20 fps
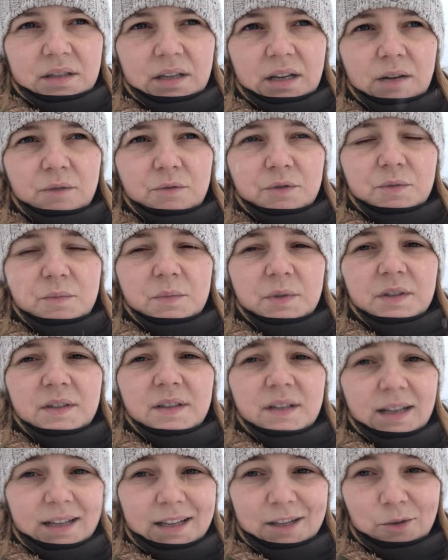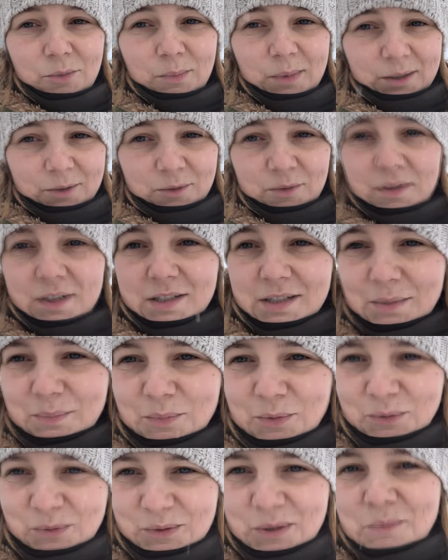Jechałyśmy tyle kilometrów, aż na
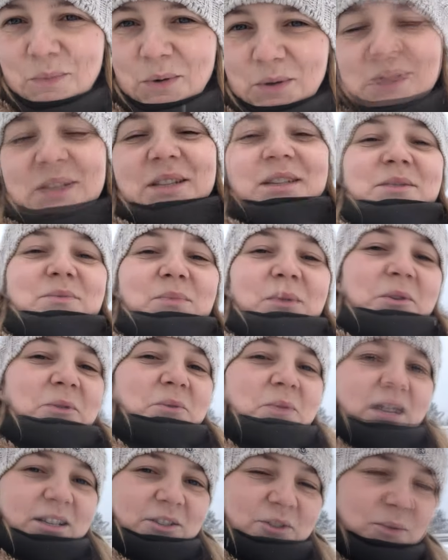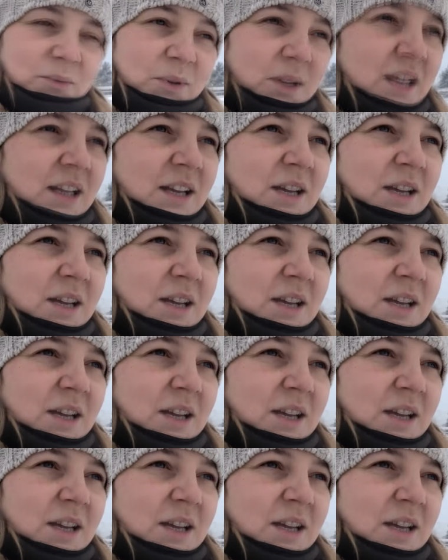południe Polski z panią Kasią,